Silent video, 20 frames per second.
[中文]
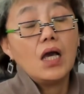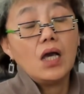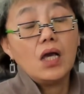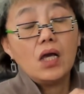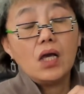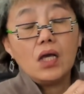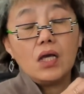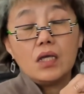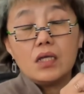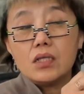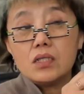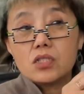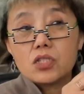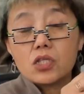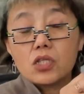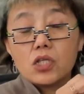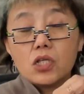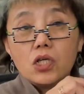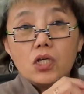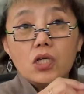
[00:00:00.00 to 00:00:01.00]
呃，
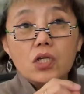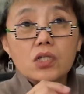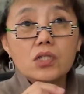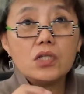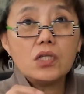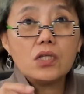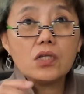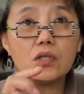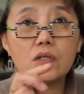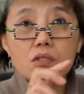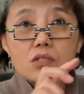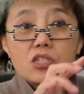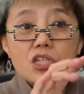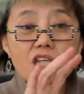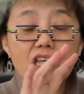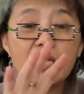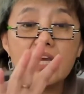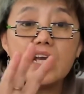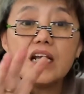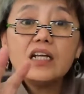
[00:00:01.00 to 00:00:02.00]
刻着呃
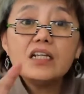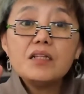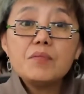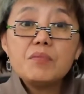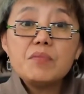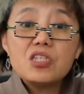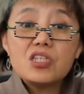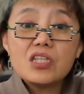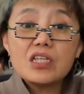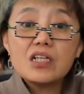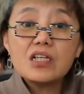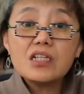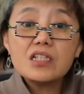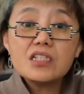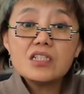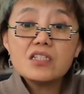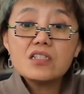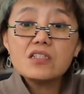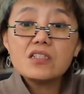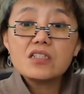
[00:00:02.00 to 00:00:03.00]
贴着那么几个
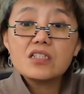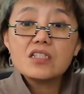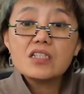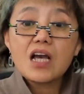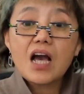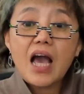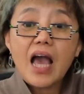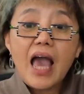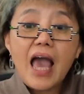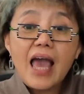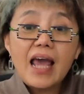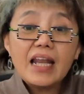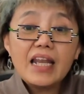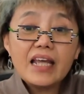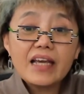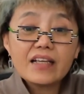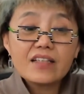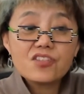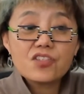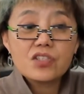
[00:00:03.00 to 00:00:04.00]
字
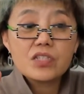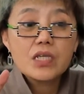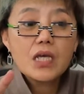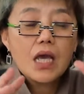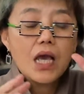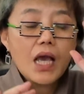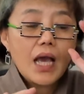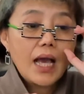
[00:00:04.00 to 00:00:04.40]
“Helix”，